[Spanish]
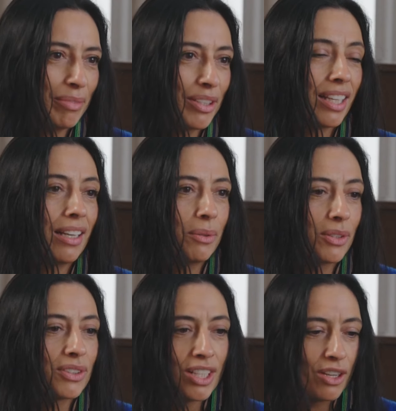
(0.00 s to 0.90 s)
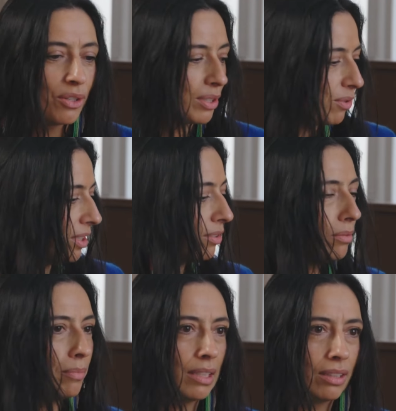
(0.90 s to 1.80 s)
porque la voz no es un
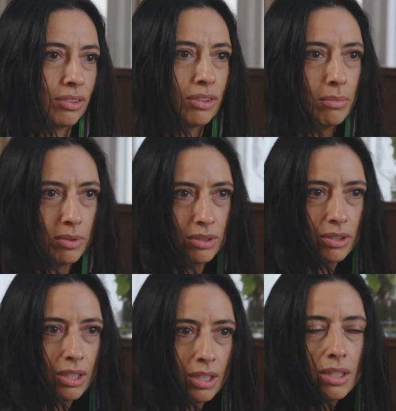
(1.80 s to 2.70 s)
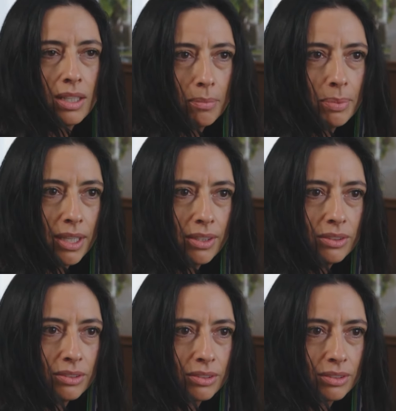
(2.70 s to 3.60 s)
instrumento como el piano,
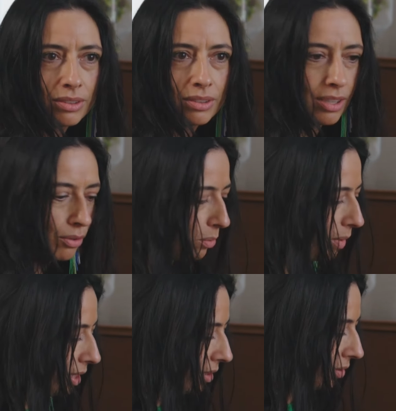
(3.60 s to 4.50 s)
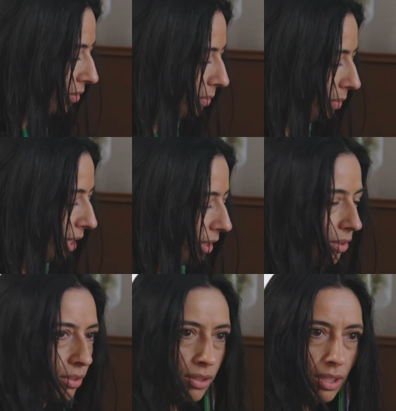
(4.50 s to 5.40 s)
que tú ves los
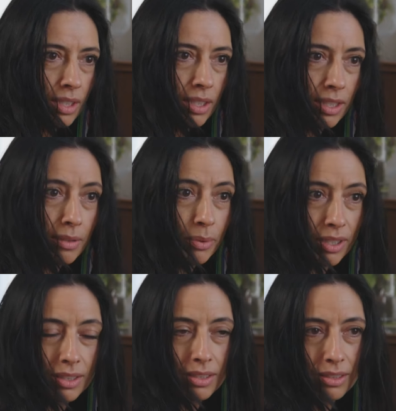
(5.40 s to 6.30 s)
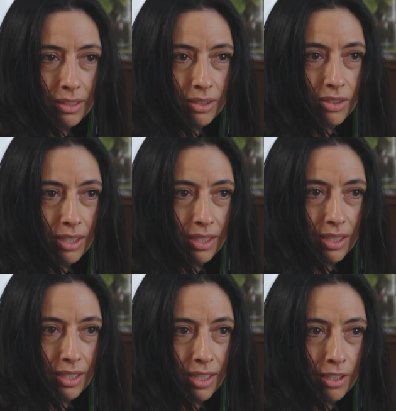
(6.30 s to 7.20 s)
dedos y puedes corregirle al